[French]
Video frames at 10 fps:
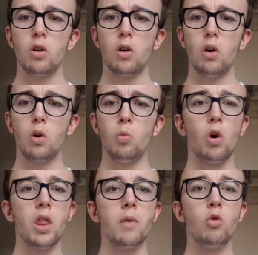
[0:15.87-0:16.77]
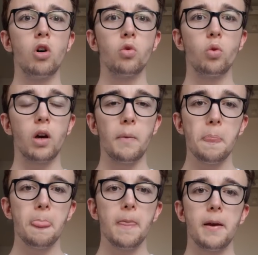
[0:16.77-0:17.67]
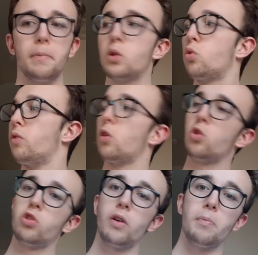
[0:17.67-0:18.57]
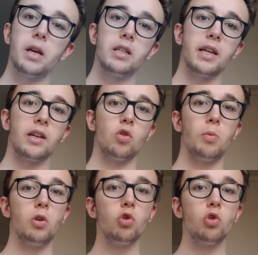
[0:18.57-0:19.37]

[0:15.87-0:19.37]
euh, moins d'un mois en tout cas, parce qu'on vient de recevoir le mail directement.